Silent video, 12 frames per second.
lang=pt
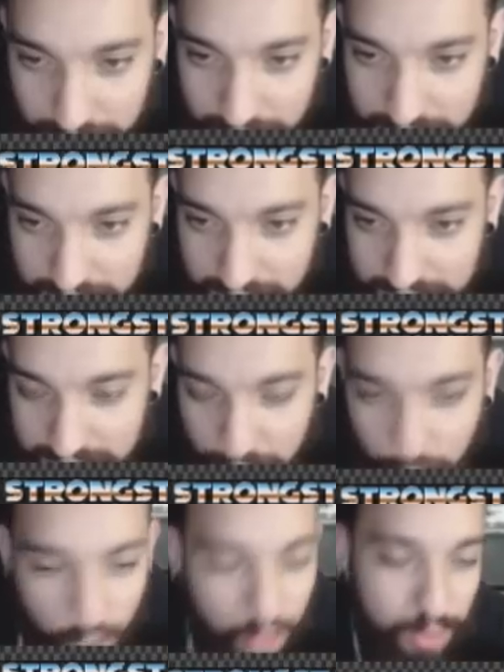Esquece, é o
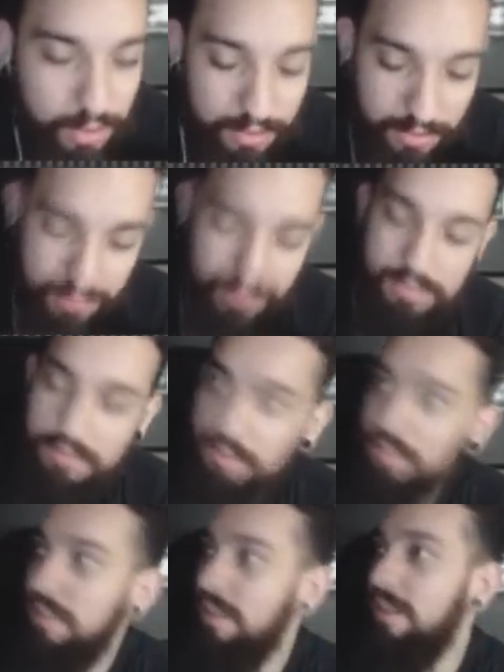O.
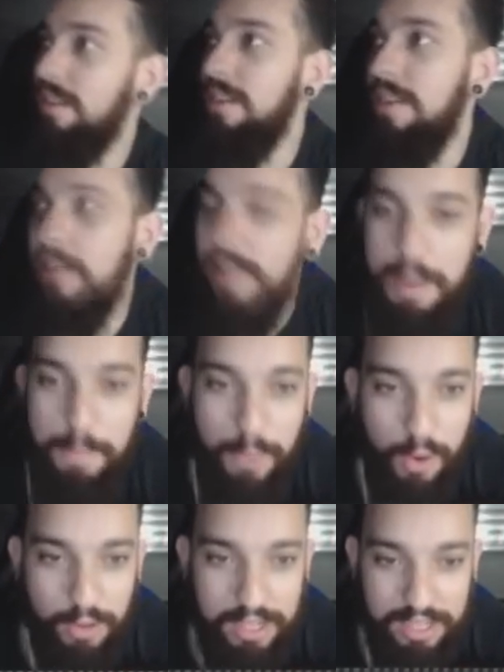É
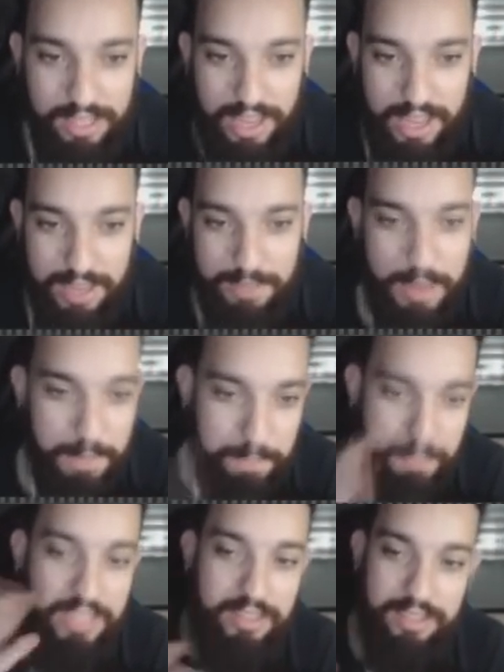mole, é, é
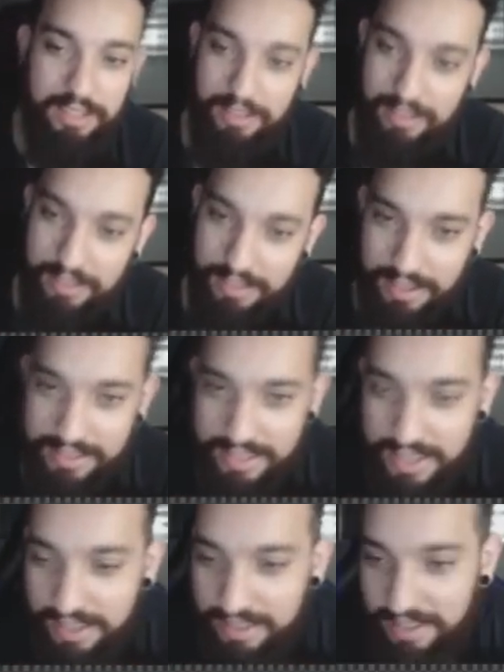pinta a
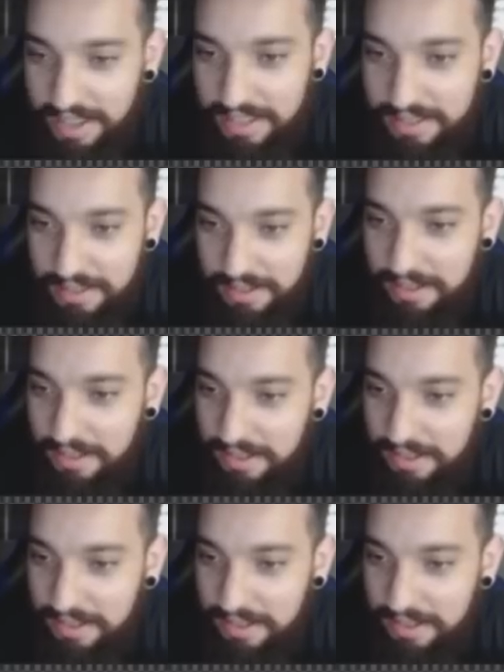senha, é isso?